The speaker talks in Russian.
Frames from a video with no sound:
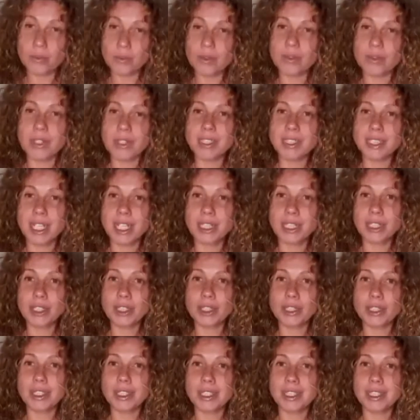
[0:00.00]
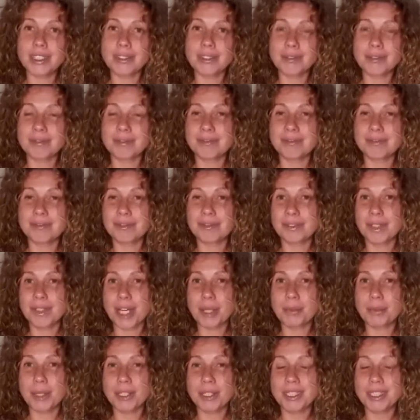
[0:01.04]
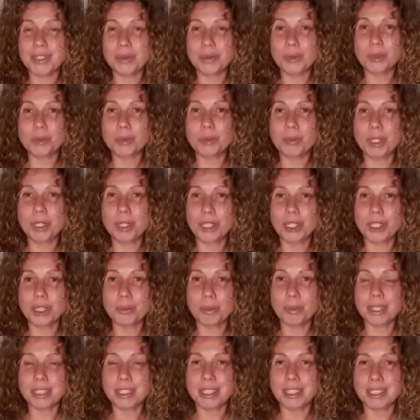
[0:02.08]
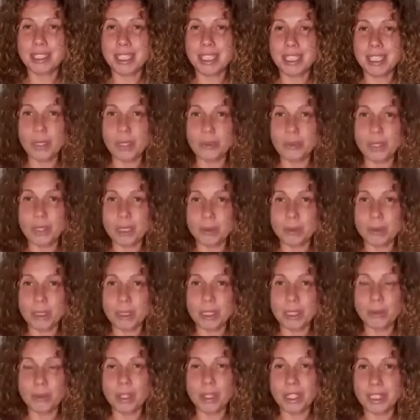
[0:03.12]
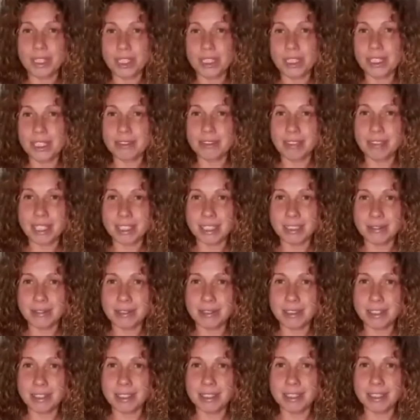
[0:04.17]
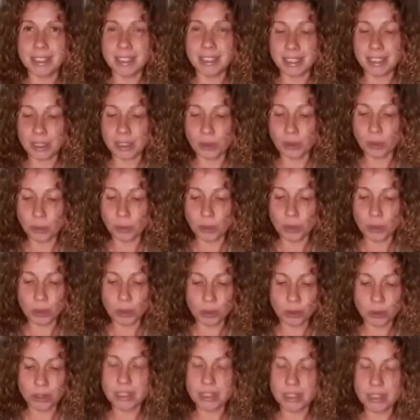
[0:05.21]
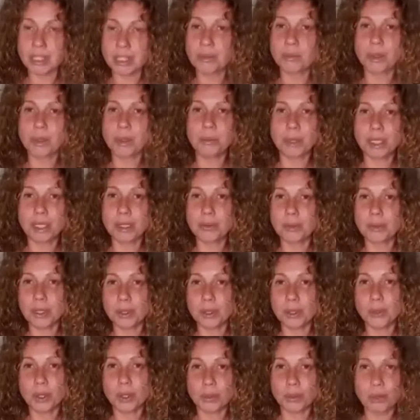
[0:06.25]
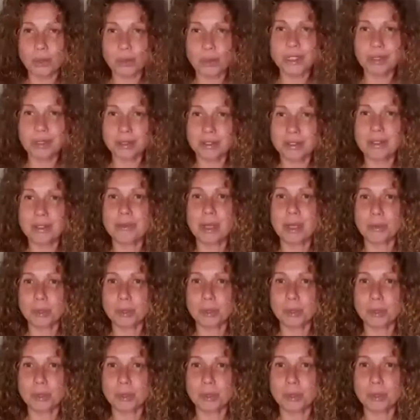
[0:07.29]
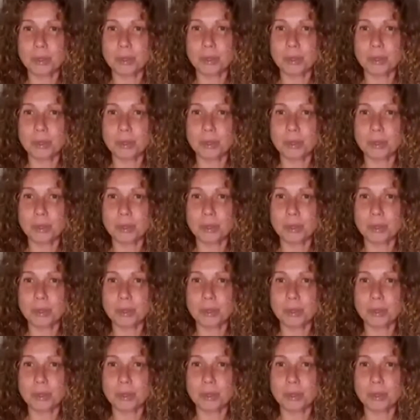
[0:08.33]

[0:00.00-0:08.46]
достаточно как бы они успешно проходили у нас, поэтому, конечно, связывайтесь, и я думаю, что этот момент мы с удовольствием с вами обсудим.